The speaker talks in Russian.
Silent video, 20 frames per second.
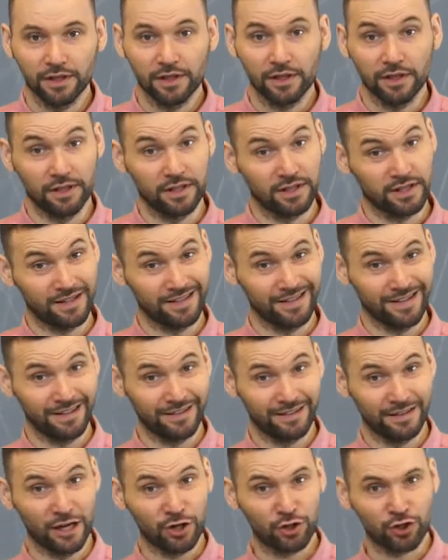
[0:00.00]
Их
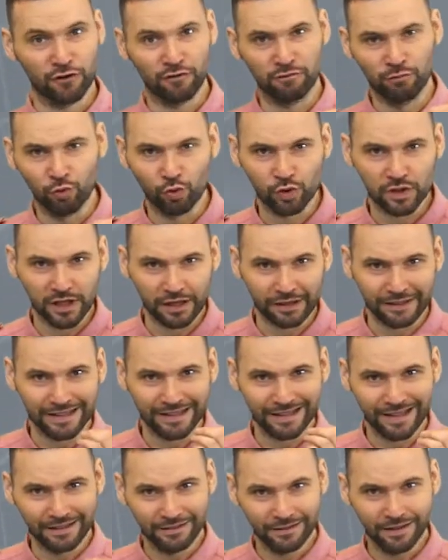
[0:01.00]
нет даже в
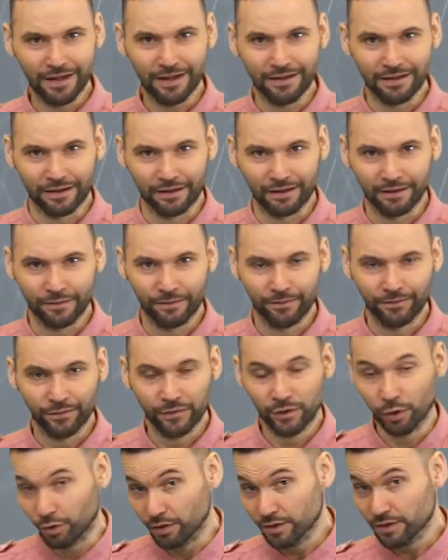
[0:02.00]
мусорных контейнерах.
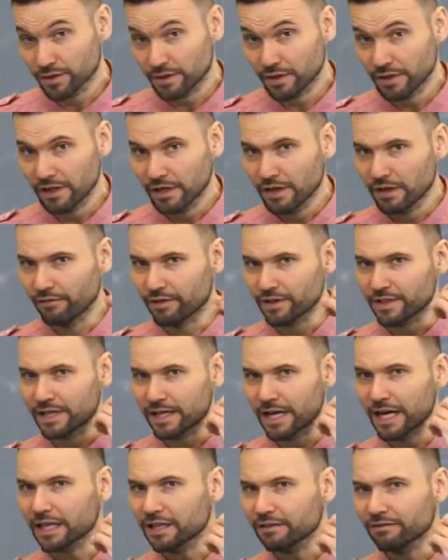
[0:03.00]
То есть
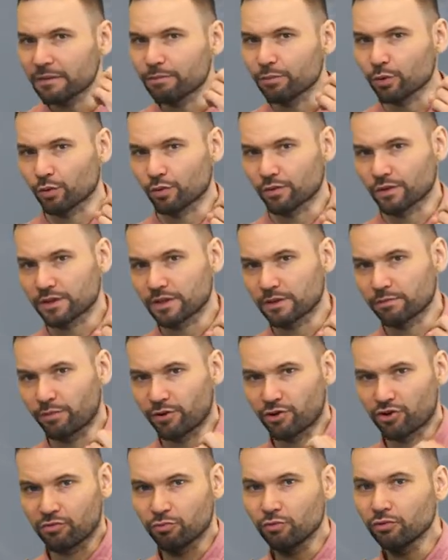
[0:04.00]
возникает вопрос,
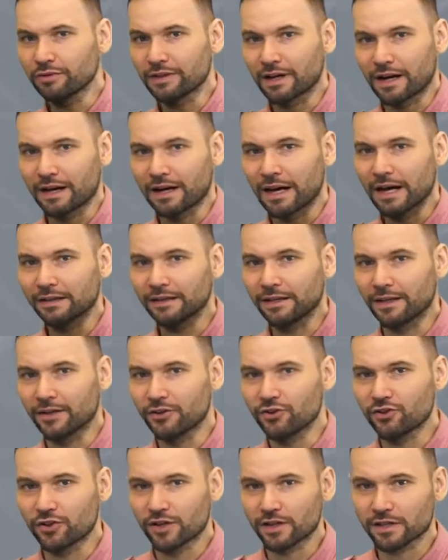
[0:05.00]
почему тараканы
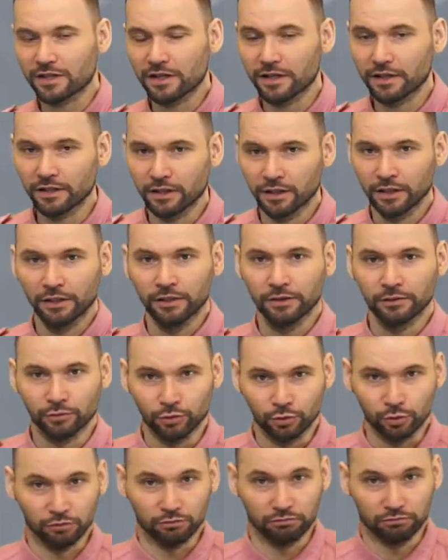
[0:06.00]
исчезли
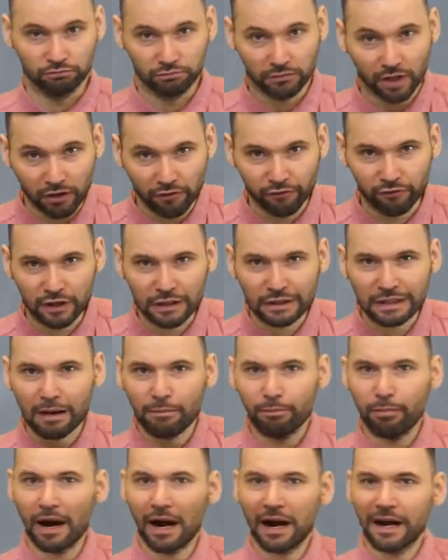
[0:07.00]
ну, в
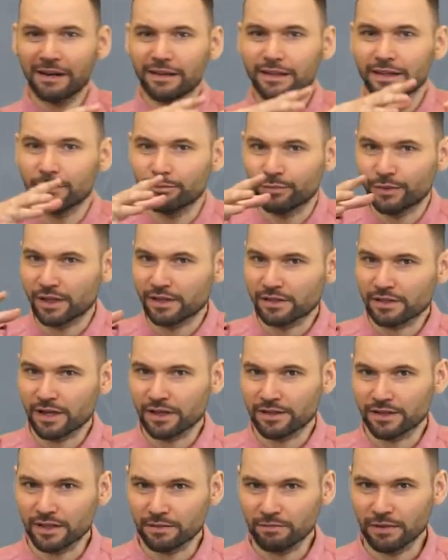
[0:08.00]
глобальном, так
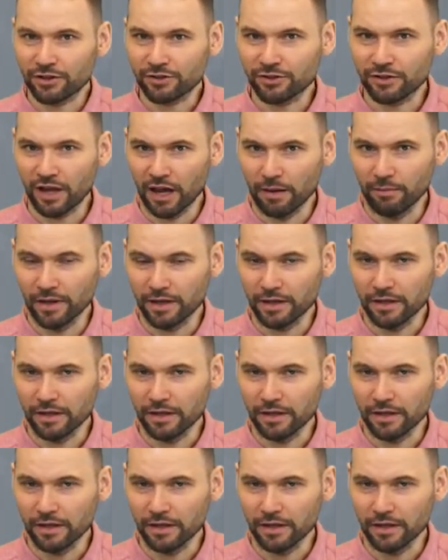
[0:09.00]
сказать, масштабе.